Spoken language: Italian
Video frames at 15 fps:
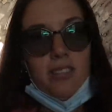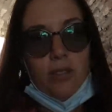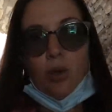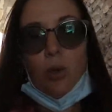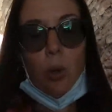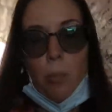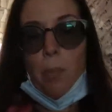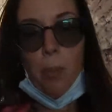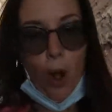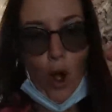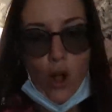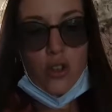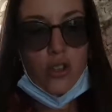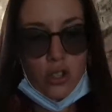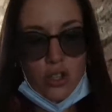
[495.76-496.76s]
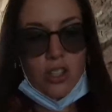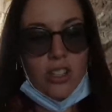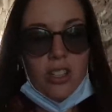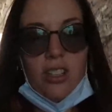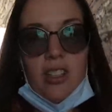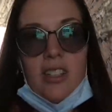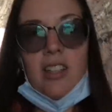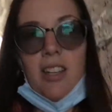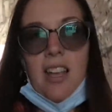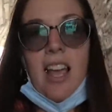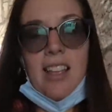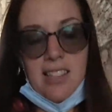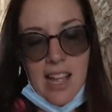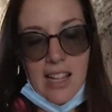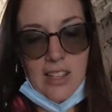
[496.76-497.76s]
sul posto
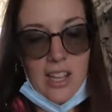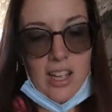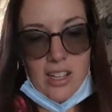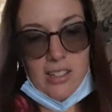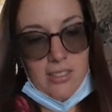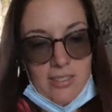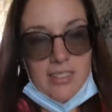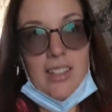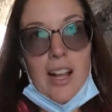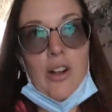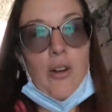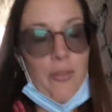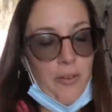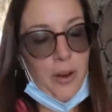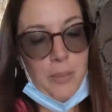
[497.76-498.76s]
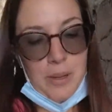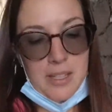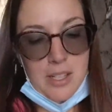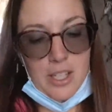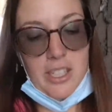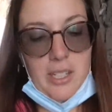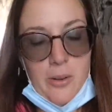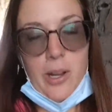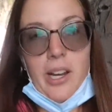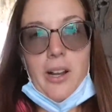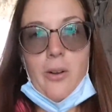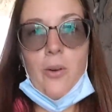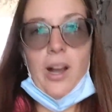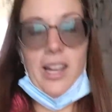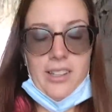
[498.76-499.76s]
è stata la conformazione di
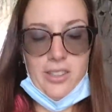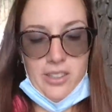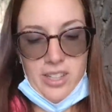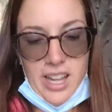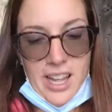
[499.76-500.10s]
Guanajuato,